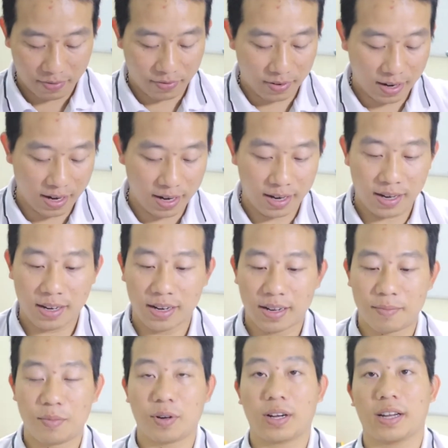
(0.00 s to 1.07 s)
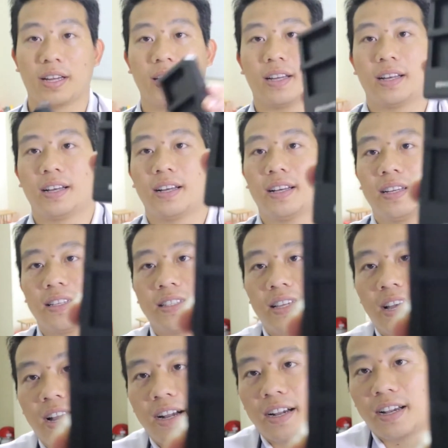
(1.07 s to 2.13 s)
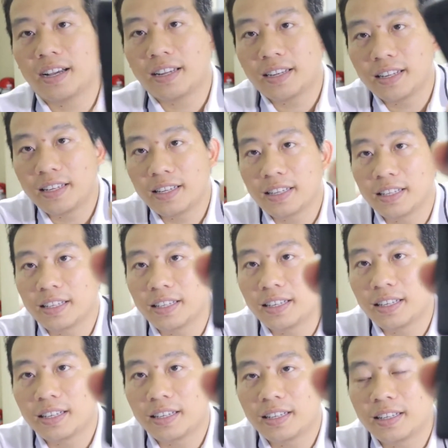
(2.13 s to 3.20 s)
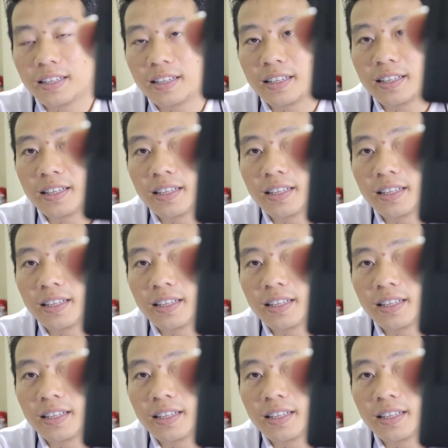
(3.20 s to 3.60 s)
và đây là một cái uh, sạc đây là cái uh,